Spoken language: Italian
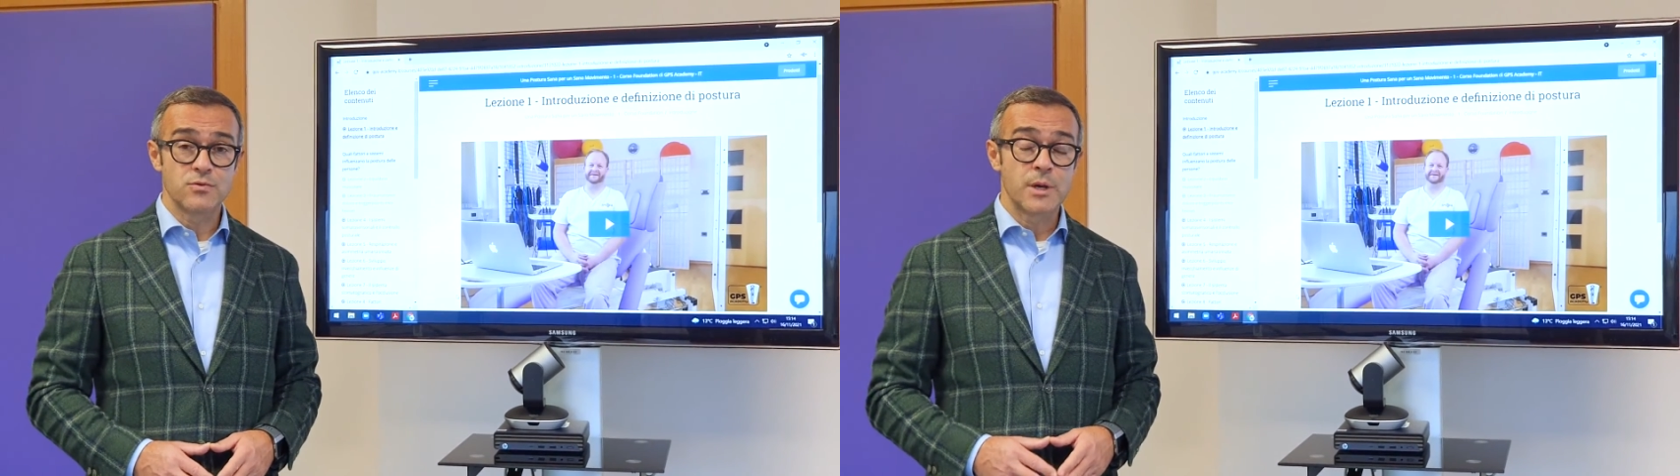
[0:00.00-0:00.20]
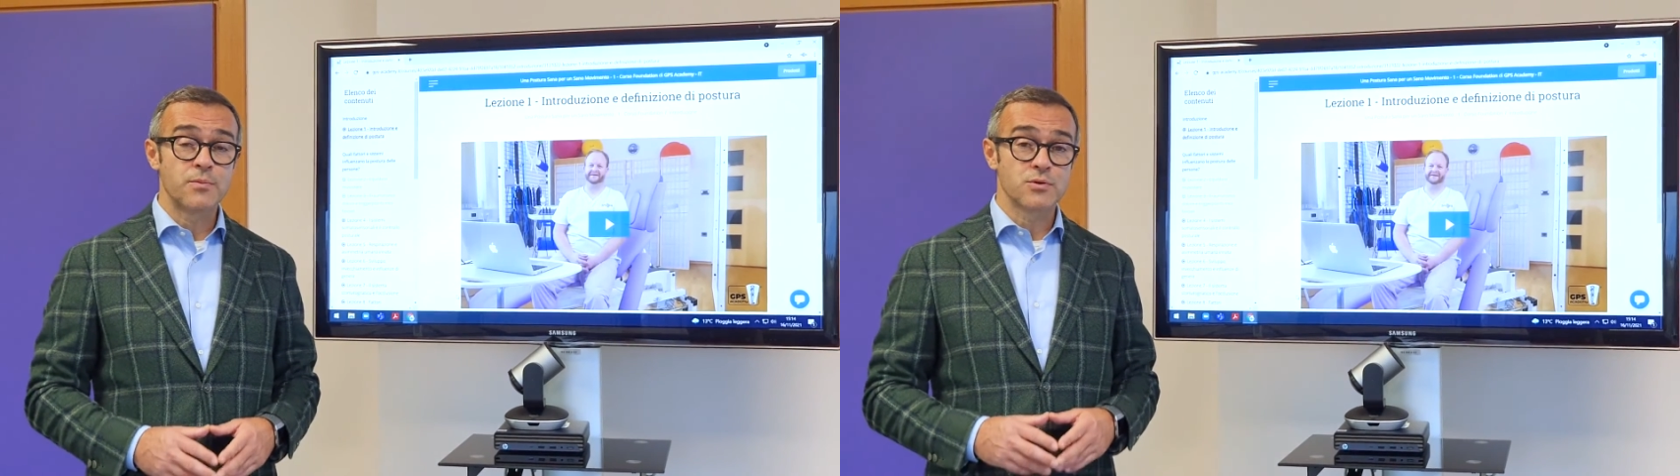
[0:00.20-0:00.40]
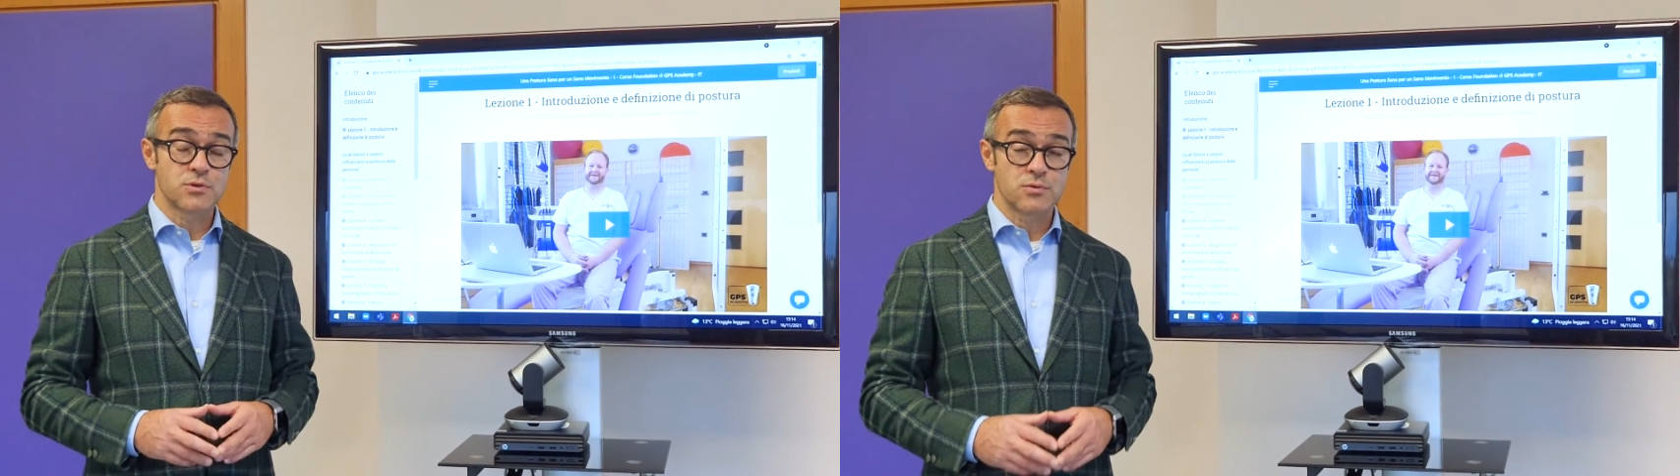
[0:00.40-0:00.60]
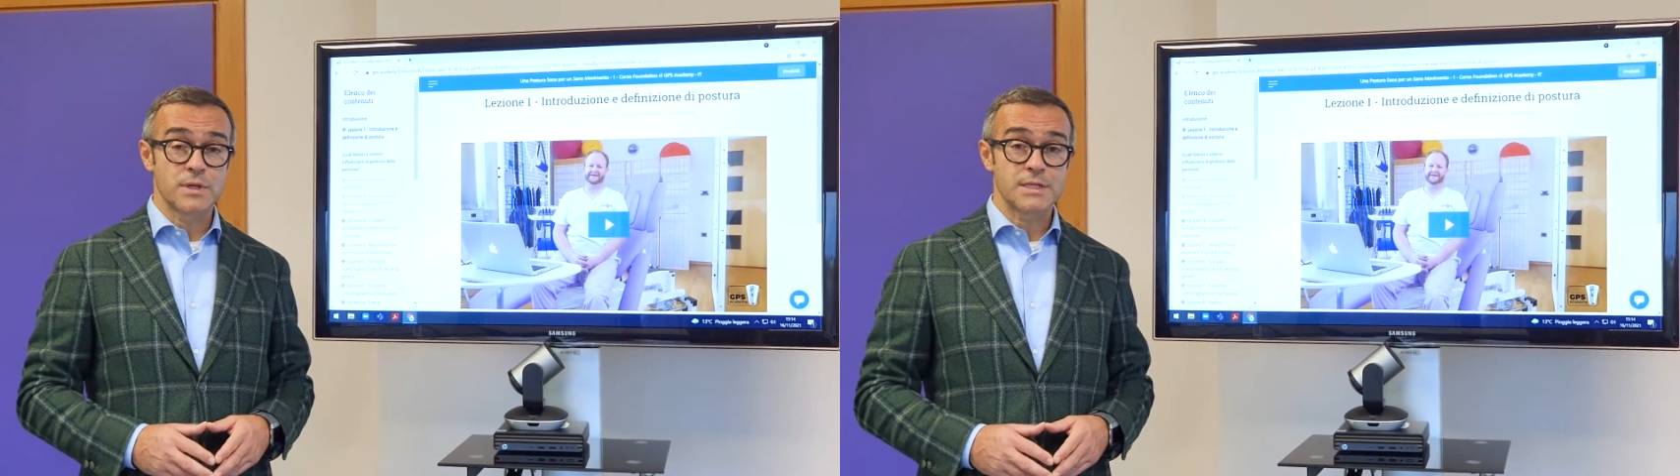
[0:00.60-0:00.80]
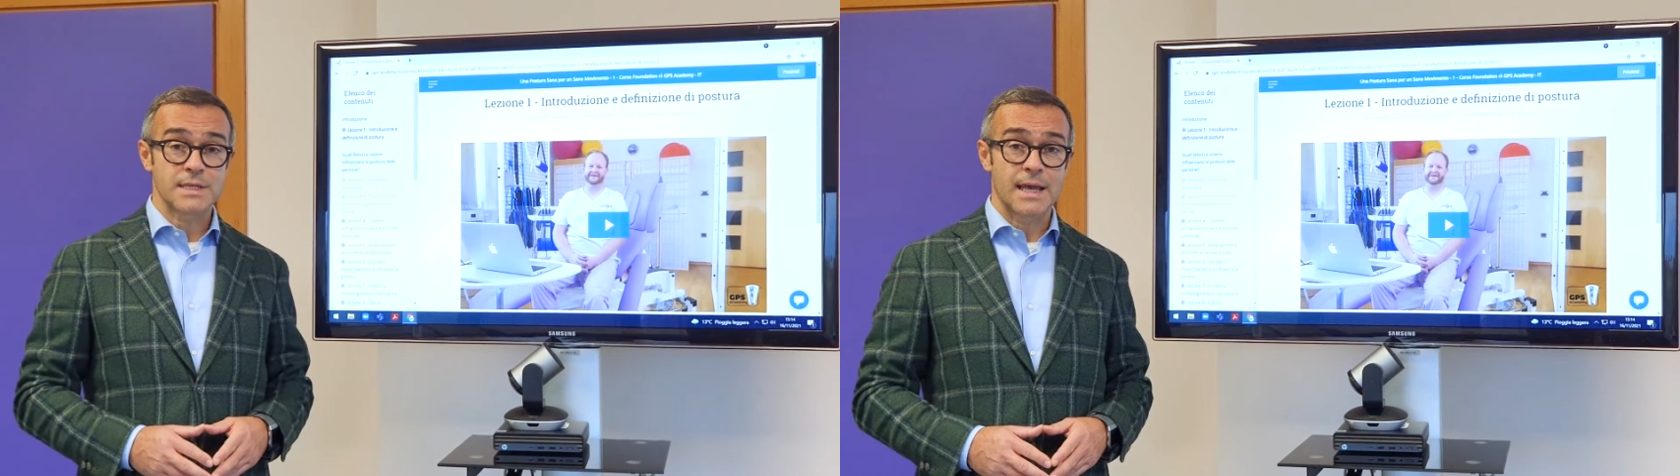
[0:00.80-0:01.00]
Una
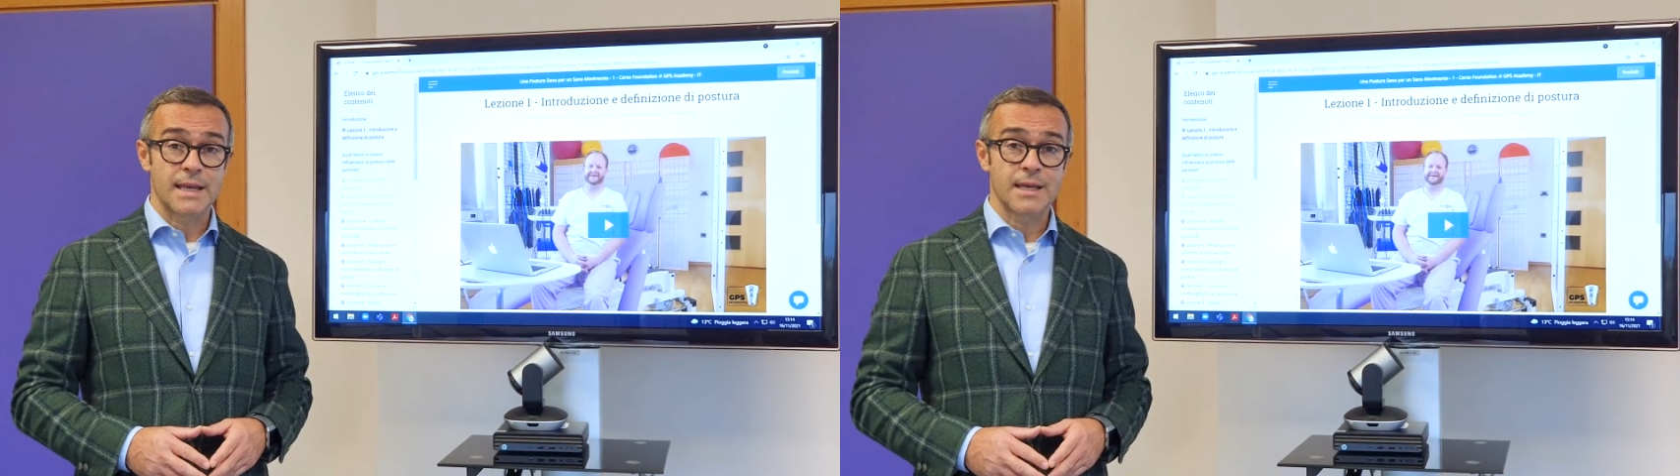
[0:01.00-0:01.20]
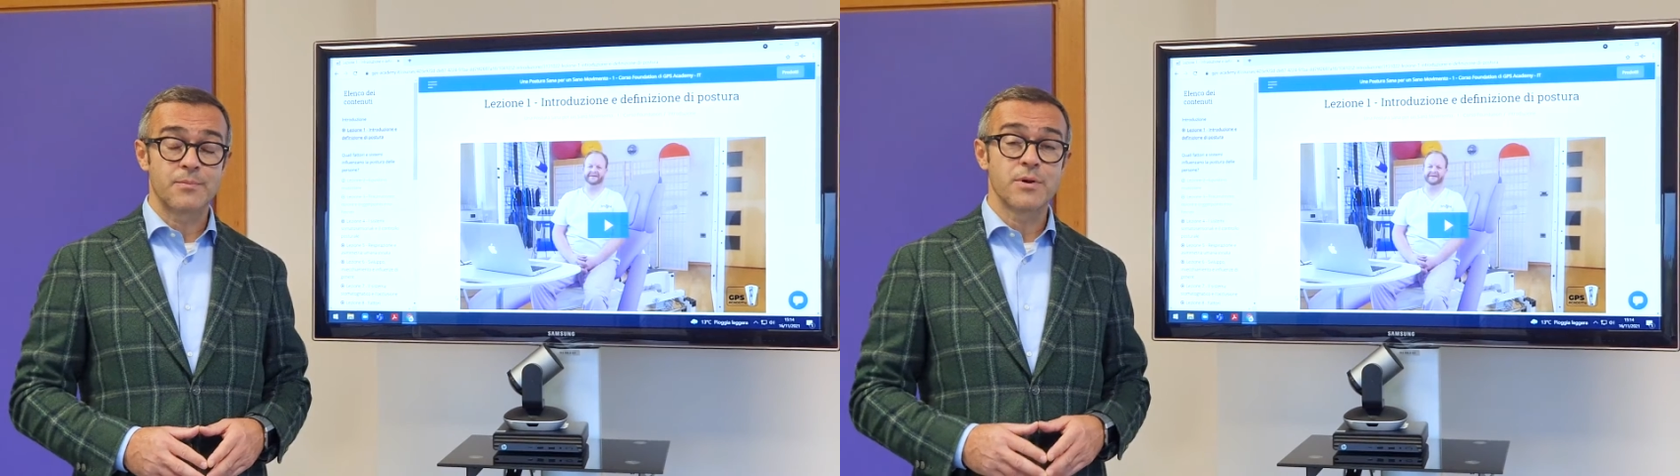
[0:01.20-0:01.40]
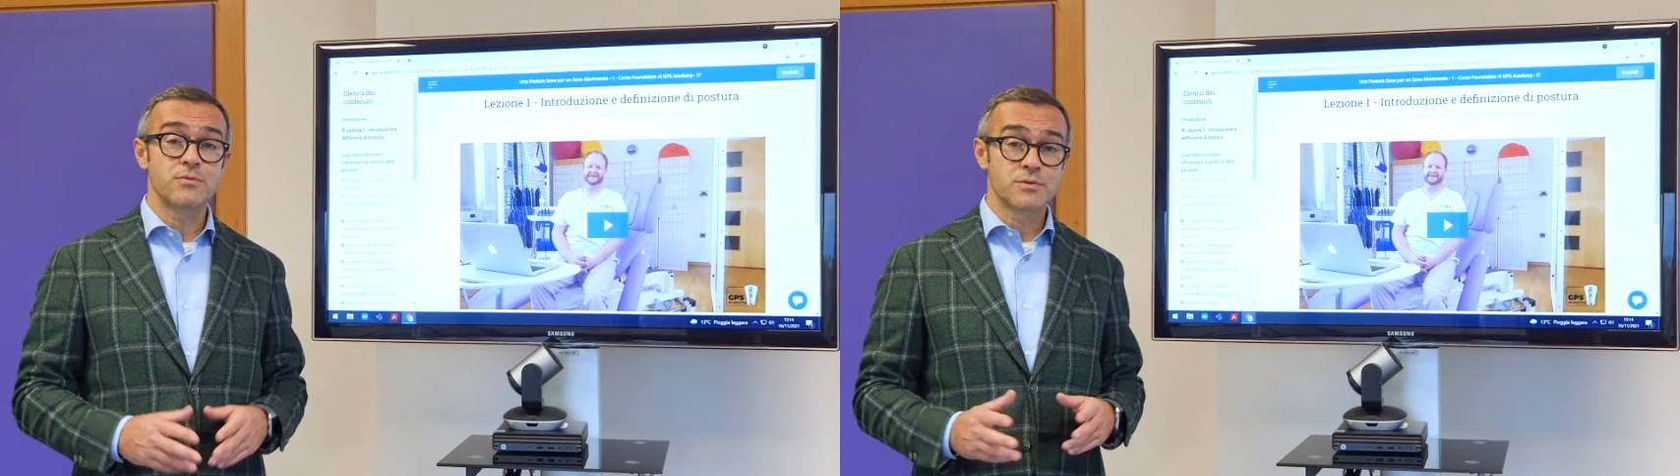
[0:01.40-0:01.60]
postura sana per